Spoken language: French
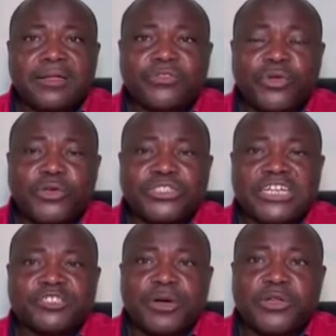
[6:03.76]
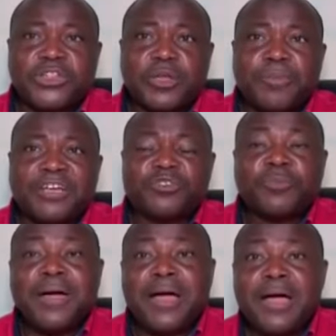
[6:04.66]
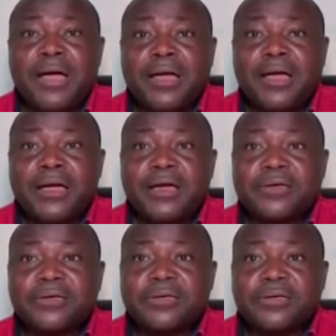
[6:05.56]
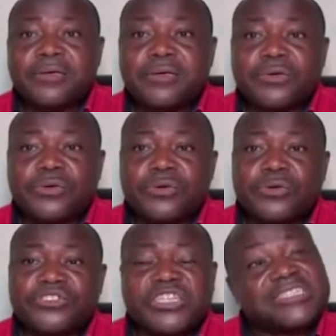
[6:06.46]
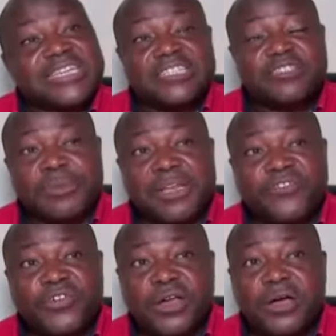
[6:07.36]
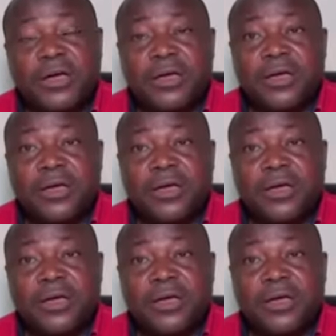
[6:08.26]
dont le chargement ne dépasse pas 130 euh, 000 francs,